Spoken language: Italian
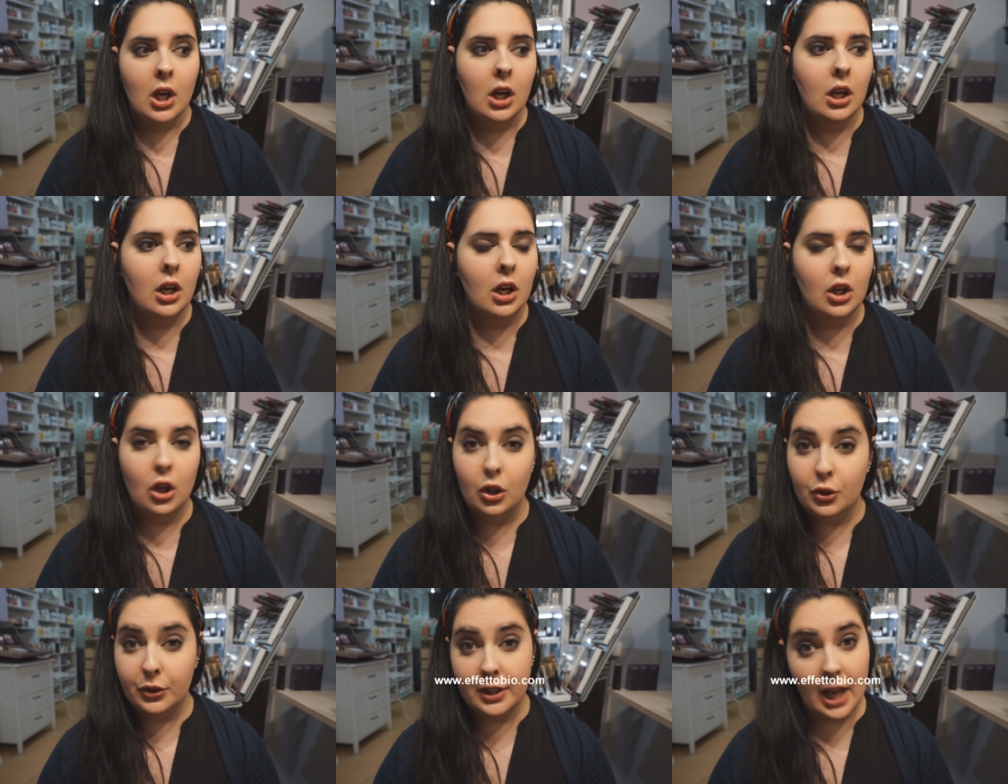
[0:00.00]
eh,
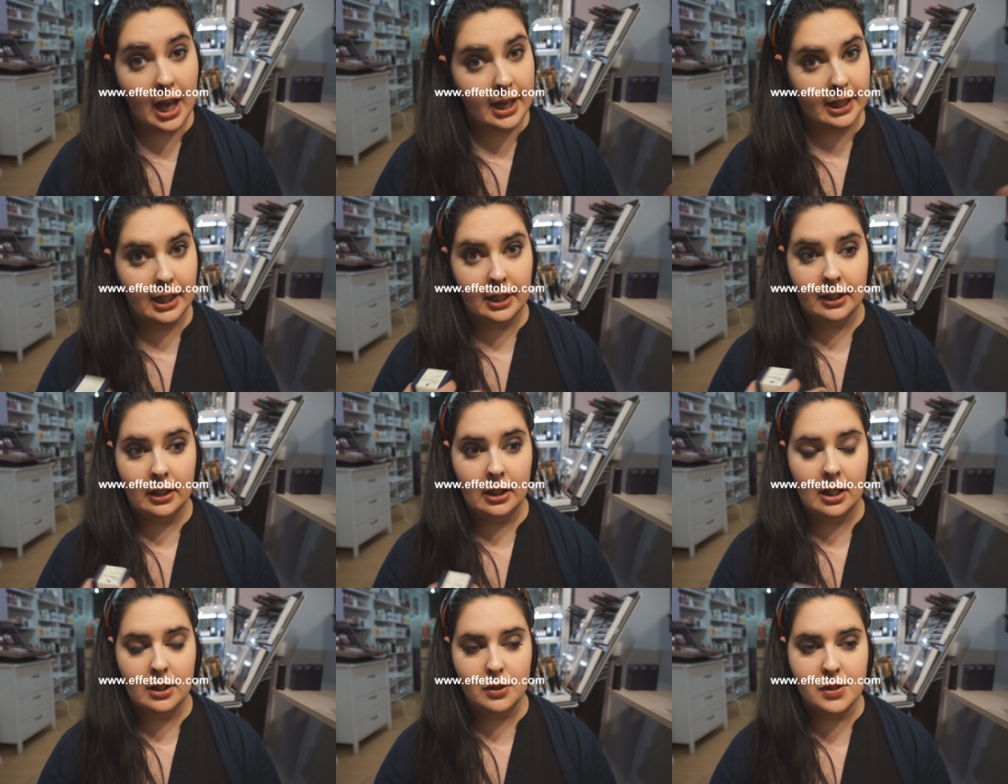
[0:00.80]
l'olio di
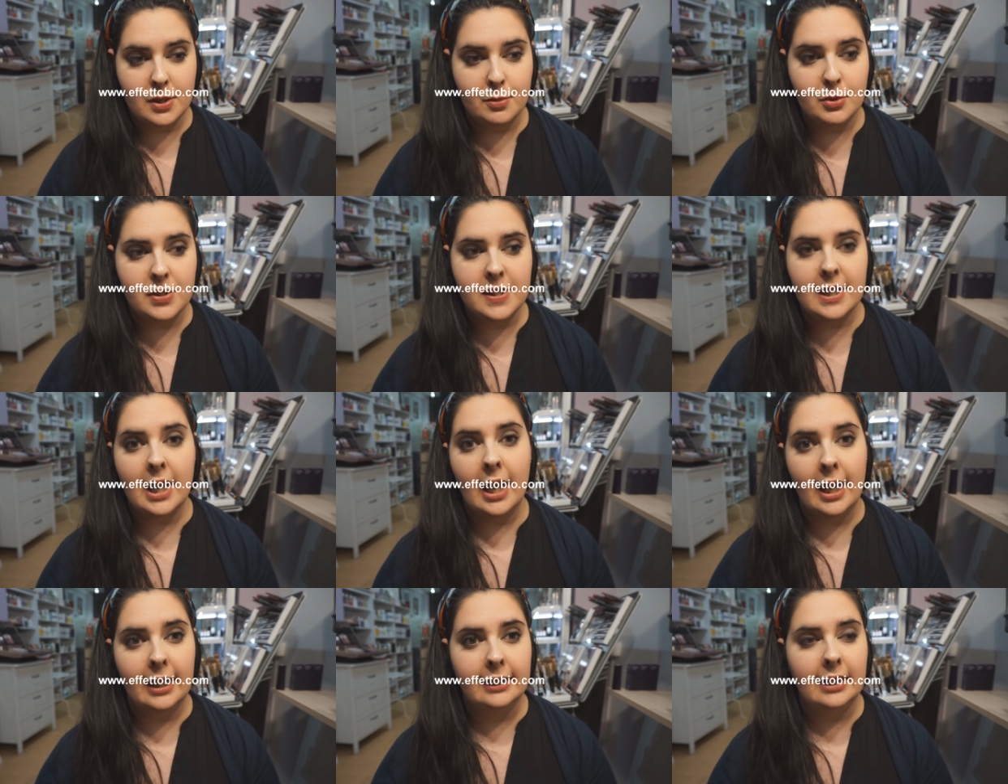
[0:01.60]
argan, la rosa
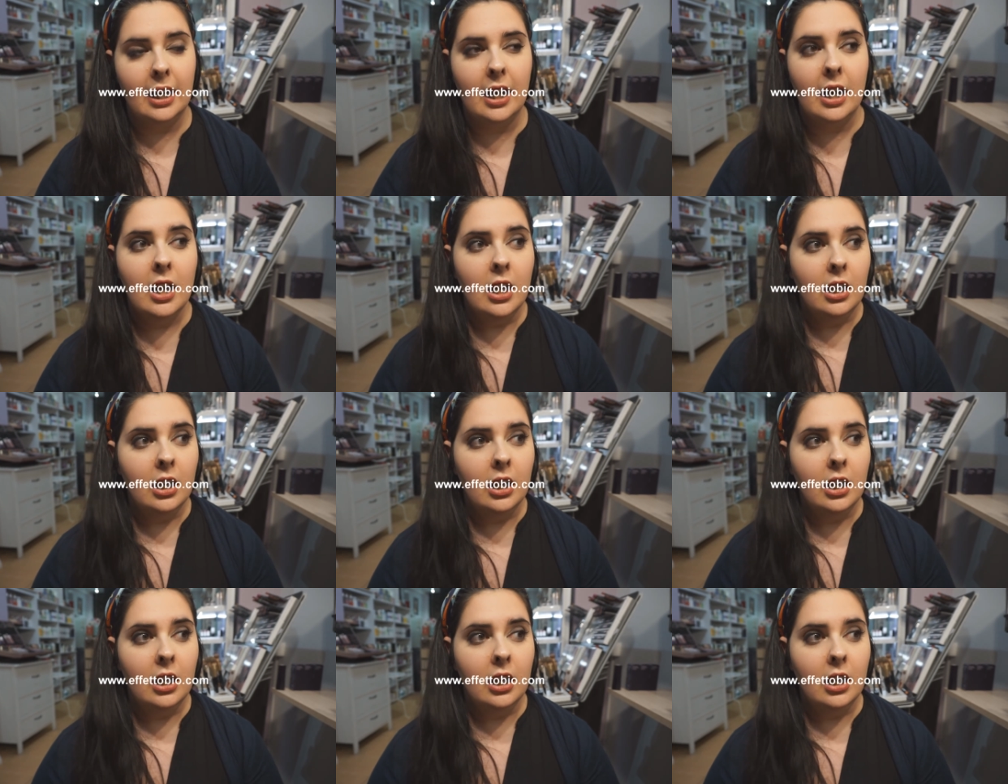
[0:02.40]
moscheta,